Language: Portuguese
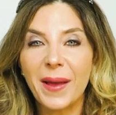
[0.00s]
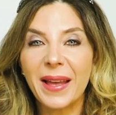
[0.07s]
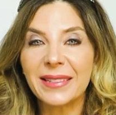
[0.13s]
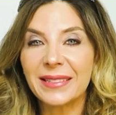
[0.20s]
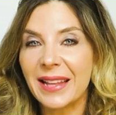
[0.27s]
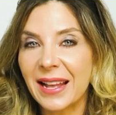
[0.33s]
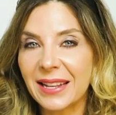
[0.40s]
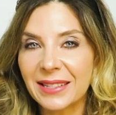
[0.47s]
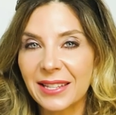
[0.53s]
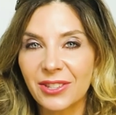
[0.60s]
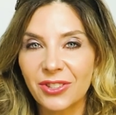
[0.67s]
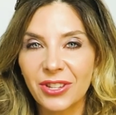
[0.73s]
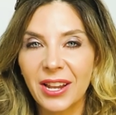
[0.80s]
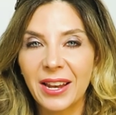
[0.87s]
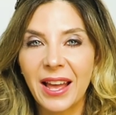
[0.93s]

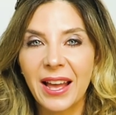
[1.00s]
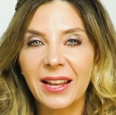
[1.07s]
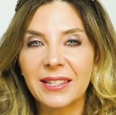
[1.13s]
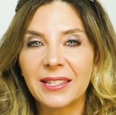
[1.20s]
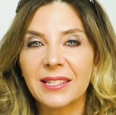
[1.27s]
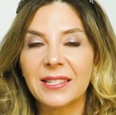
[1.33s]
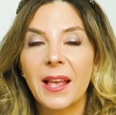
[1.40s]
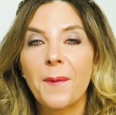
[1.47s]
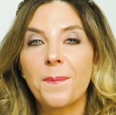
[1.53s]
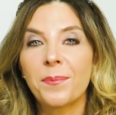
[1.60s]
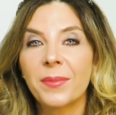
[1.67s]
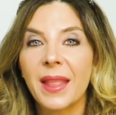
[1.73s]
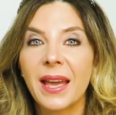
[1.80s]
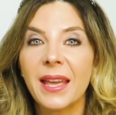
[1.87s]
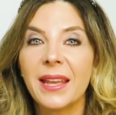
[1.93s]
batatas geladas.
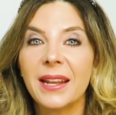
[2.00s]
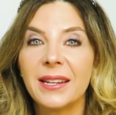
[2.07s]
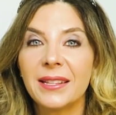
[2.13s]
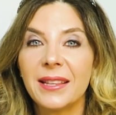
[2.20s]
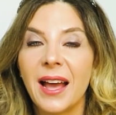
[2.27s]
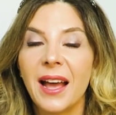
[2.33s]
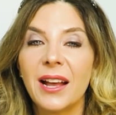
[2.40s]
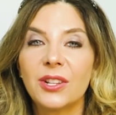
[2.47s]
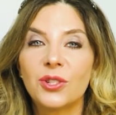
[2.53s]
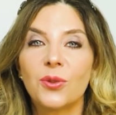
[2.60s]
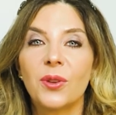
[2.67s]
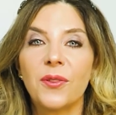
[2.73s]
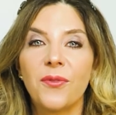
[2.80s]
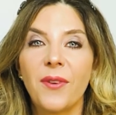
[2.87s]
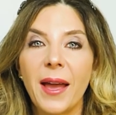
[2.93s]
Na realidade,
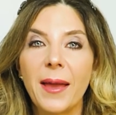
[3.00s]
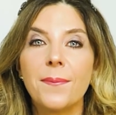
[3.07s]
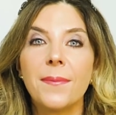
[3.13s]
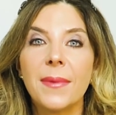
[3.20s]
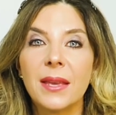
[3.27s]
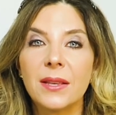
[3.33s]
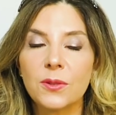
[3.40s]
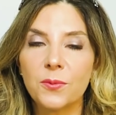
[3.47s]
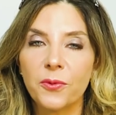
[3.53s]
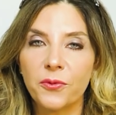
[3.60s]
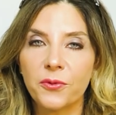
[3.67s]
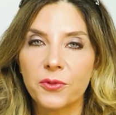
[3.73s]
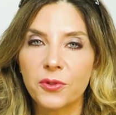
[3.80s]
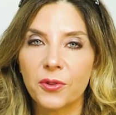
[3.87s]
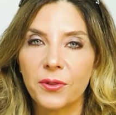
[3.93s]
o que vai mesmo
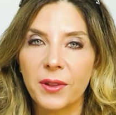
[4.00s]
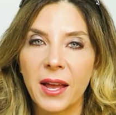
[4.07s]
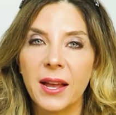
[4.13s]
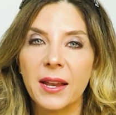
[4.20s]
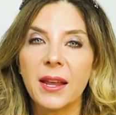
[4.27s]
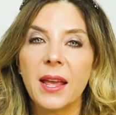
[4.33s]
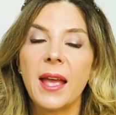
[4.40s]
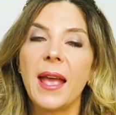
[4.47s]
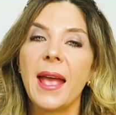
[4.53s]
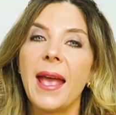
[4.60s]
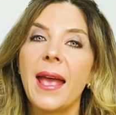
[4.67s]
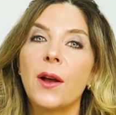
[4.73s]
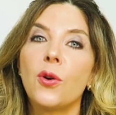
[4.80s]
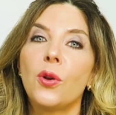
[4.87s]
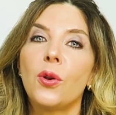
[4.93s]
funcionar
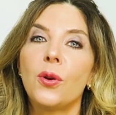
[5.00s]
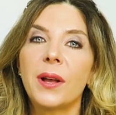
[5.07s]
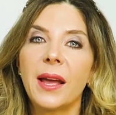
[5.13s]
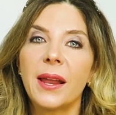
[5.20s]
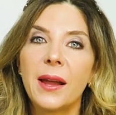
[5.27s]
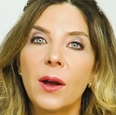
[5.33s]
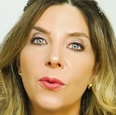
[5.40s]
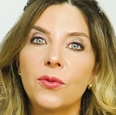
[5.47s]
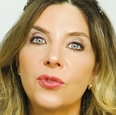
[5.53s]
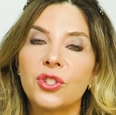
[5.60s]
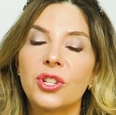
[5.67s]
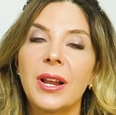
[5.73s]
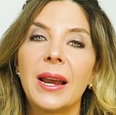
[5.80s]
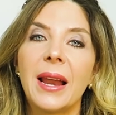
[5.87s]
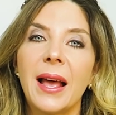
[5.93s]
é colocar algo
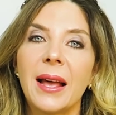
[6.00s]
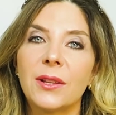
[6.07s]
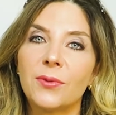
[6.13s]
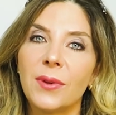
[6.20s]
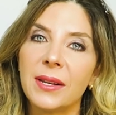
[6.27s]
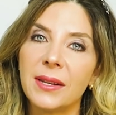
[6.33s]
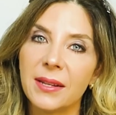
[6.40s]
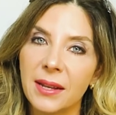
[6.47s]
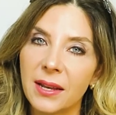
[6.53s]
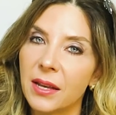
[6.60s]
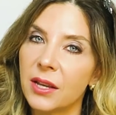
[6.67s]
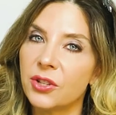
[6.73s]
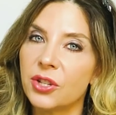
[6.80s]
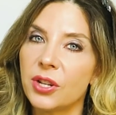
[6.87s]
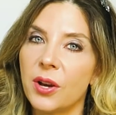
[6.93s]
gelado ali na
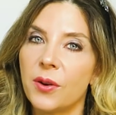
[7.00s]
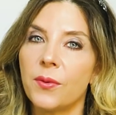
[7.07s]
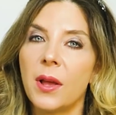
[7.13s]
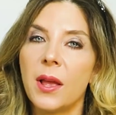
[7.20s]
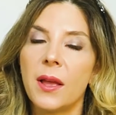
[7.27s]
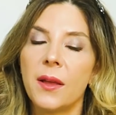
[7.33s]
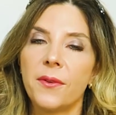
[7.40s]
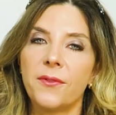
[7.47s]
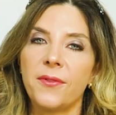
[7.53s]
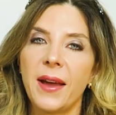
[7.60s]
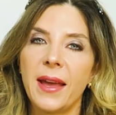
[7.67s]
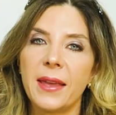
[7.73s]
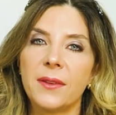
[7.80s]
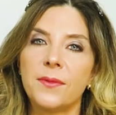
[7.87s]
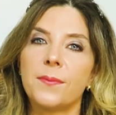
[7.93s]
região.
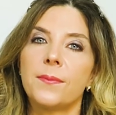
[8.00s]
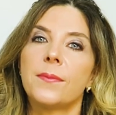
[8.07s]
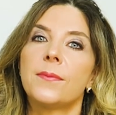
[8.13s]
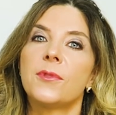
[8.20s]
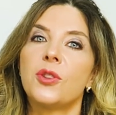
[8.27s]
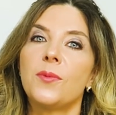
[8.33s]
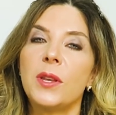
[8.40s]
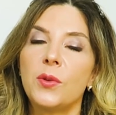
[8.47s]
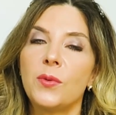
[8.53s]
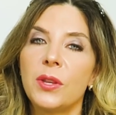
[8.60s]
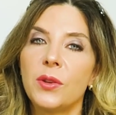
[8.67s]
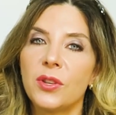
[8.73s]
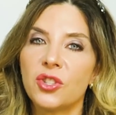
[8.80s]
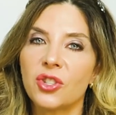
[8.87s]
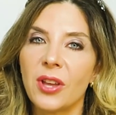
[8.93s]
Vai
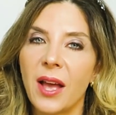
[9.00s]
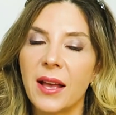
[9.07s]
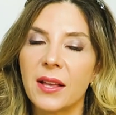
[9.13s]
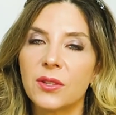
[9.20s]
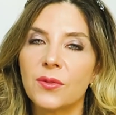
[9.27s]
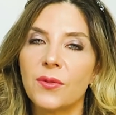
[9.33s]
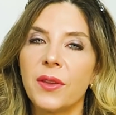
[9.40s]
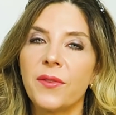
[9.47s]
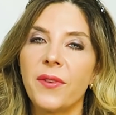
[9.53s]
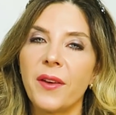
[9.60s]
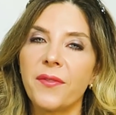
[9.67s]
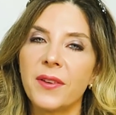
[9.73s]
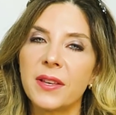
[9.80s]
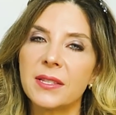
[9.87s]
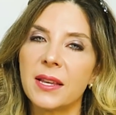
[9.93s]
diminuir o inchaço e
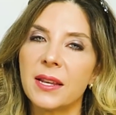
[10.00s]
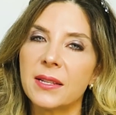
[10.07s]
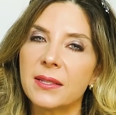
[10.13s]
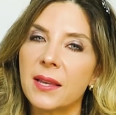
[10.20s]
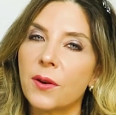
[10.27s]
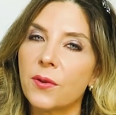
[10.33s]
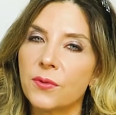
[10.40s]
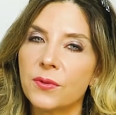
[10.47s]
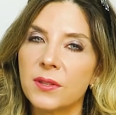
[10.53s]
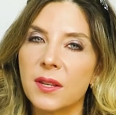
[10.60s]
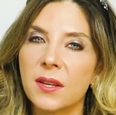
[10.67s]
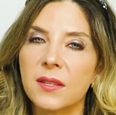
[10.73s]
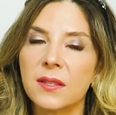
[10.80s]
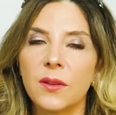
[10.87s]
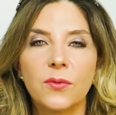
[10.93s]
vai fazer essa
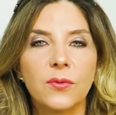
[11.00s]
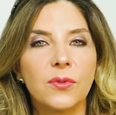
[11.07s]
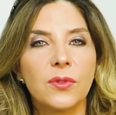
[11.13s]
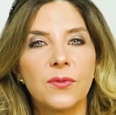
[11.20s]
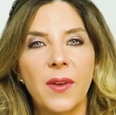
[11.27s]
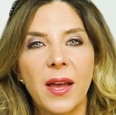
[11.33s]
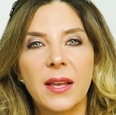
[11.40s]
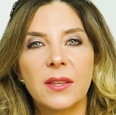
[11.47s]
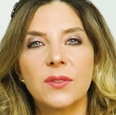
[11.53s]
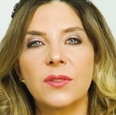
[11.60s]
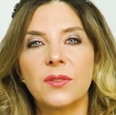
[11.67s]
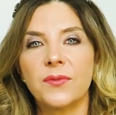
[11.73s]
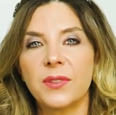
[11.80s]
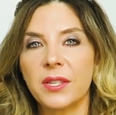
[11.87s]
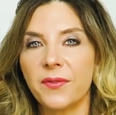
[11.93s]
constrição dos
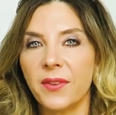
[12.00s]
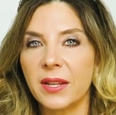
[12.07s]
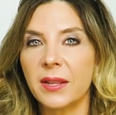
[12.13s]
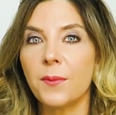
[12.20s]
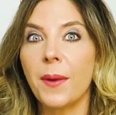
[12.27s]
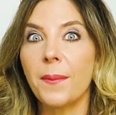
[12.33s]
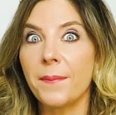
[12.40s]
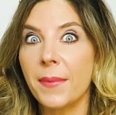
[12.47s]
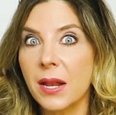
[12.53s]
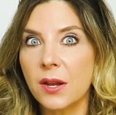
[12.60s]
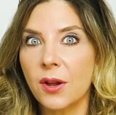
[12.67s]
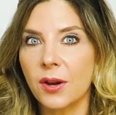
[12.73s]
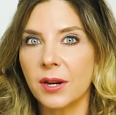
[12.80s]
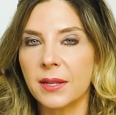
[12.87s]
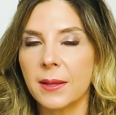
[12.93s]
vasos e você vai ter uma
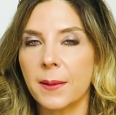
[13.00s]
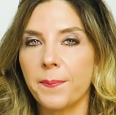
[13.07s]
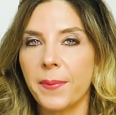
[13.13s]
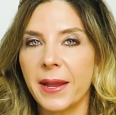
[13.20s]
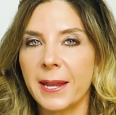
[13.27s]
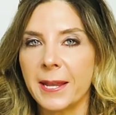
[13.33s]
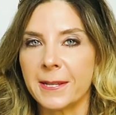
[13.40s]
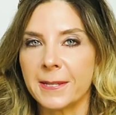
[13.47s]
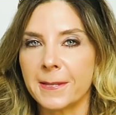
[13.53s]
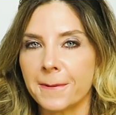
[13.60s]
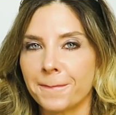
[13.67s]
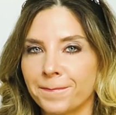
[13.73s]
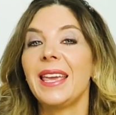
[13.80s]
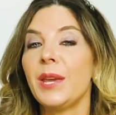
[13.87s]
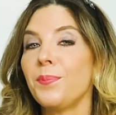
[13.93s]
melhora da
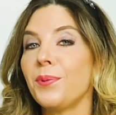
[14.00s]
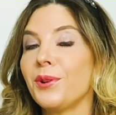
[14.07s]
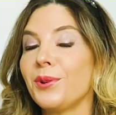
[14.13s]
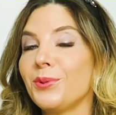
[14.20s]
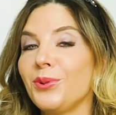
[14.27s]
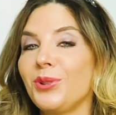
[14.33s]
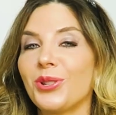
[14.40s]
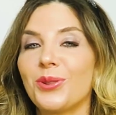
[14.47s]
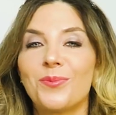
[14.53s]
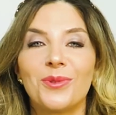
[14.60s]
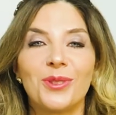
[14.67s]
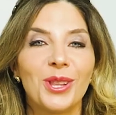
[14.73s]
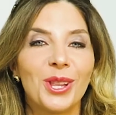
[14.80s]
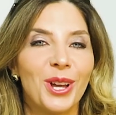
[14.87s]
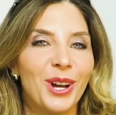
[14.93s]
aparência. E por
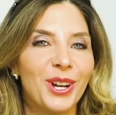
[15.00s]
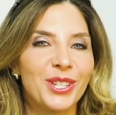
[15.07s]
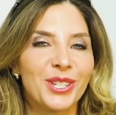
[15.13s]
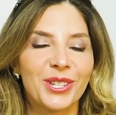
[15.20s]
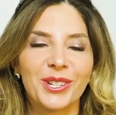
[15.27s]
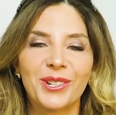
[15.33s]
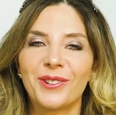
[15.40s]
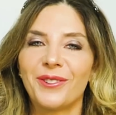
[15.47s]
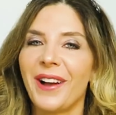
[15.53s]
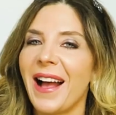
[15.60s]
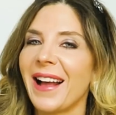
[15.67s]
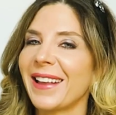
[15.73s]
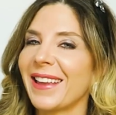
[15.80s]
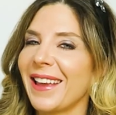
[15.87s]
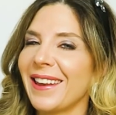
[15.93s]
último, lógico,
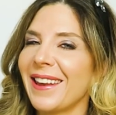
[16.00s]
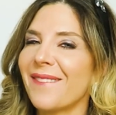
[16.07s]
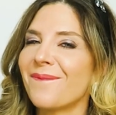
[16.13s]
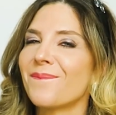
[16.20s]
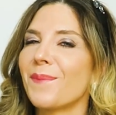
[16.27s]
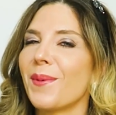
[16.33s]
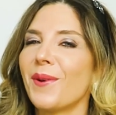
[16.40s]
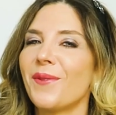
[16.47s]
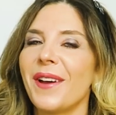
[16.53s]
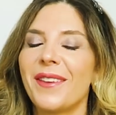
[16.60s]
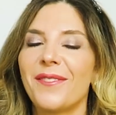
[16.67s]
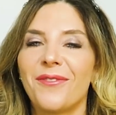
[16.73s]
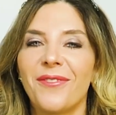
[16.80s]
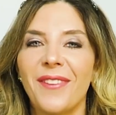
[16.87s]
aquela boa e